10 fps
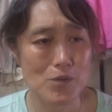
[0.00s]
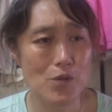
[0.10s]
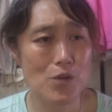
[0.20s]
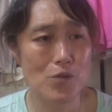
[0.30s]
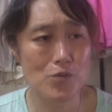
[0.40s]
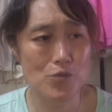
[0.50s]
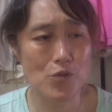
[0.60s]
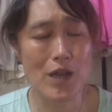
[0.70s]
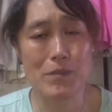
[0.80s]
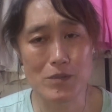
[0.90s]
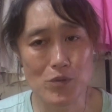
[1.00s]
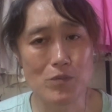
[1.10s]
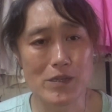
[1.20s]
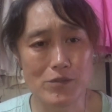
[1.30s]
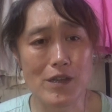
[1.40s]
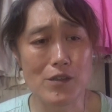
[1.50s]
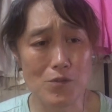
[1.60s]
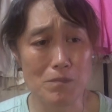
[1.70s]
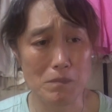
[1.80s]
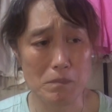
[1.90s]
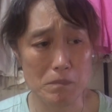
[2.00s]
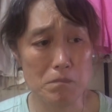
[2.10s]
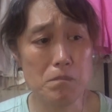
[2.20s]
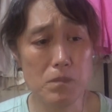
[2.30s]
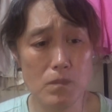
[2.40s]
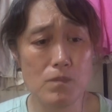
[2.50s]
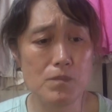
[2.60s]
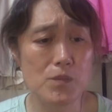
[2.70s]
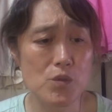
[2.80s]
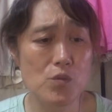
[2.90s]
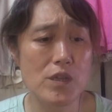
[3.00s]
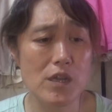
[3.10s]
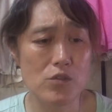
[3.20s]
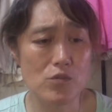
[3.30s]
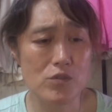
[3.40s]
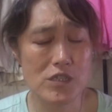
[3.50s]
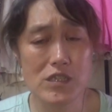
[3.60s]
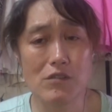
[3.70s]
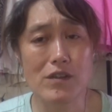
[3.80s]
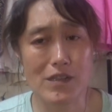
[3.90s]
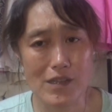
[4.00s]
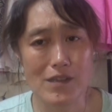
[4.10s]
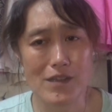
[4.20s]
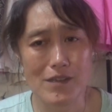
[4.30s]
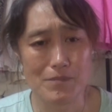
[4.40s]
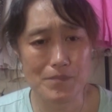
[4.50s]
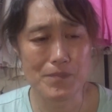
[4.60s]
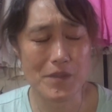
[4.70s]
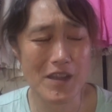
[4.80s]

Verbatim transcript: それをドライバーにも飲ますんやけど、うん、そうでないと死んじゃうからね、うん